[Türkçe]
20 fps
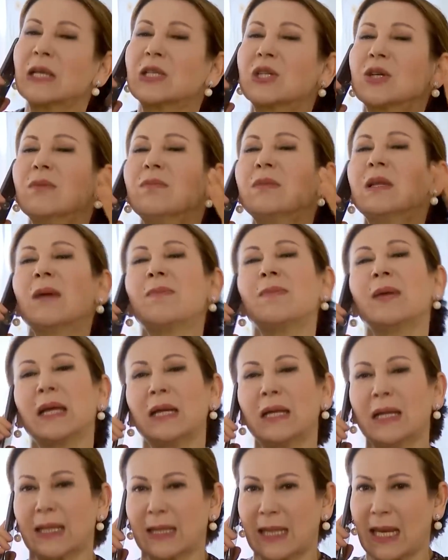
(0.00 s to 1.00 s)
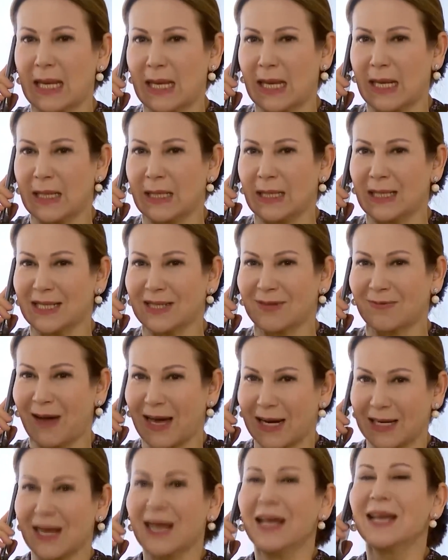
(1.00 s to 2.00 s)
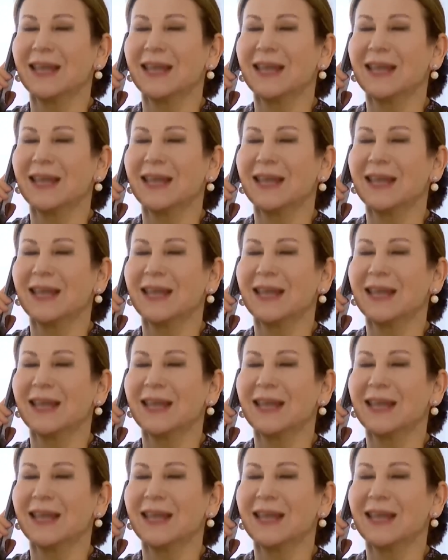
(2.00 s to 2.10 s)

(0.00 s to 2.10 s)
Başımla birlikte yeriniz var.